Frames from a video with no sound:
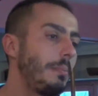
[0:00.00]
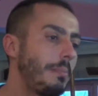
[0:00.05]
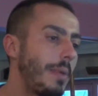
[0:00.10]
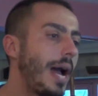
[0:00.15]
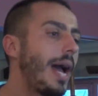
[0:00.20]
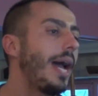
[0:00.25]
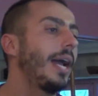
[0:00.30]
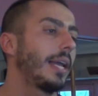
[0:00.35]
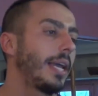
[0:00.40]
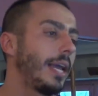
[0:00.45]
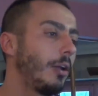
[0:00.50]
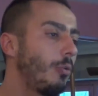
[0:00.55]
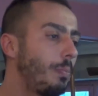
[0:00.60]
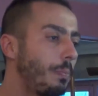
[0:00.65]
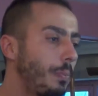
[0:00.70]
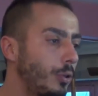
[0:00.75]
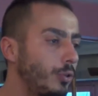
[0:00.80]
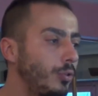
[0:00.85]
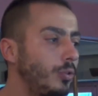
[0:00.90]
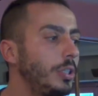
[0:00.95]
ma anche
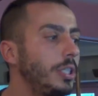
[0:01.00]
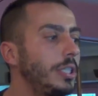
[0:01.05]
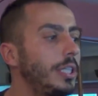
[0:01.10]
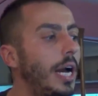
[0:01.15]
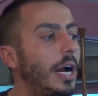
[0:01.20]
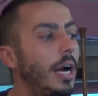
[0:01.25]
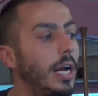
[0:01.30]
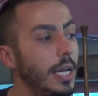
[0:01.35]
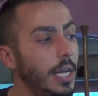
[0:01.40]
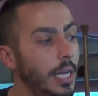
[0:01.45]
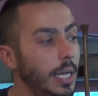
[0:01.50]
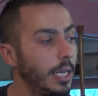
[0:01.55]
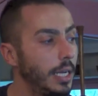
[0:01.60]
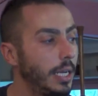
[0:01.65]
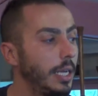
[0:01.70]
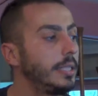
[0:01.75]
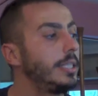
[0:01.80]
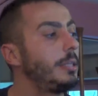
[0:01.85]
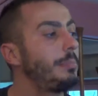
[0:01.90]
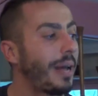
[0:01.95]
l'opportunità
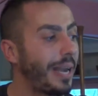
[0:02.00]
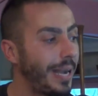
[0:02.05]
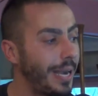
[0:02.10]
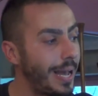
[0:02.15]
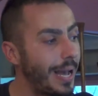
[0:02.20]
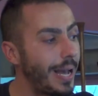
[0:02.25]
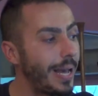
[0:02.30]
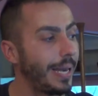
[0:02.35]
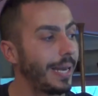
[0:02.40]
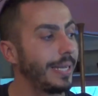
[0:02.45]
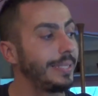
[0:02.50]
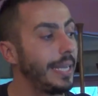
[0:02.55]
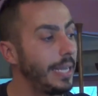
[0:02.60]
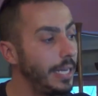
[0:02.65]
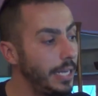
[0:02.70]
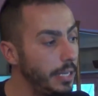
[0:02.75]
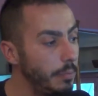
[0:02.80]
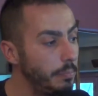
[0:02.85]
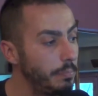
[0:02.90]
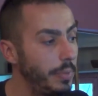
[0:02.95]
eh, di parlare dei
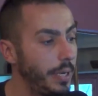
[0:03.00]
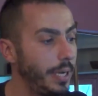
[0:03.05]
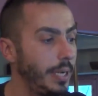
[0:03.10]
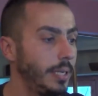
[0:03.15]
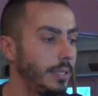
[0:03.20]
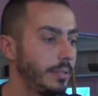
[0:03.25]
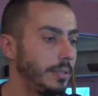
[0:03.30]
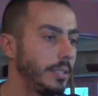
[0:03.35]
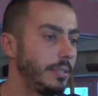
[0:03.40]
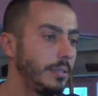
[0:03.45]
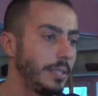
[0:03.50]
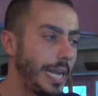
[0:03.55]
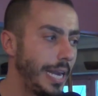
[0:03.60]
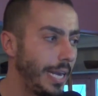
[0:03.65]
libri,